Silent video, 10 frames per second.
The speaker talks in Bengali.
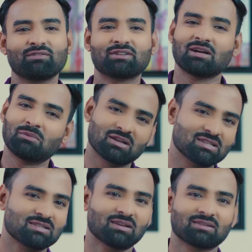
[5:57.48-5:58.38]
সিভিটা আমার
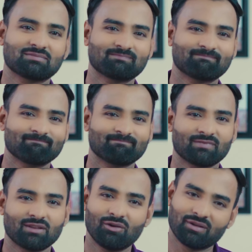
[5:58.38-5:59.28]
কাছে থাক
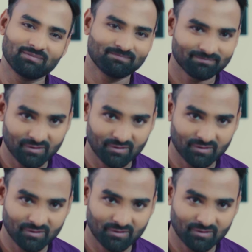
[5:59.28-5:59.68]
ওকে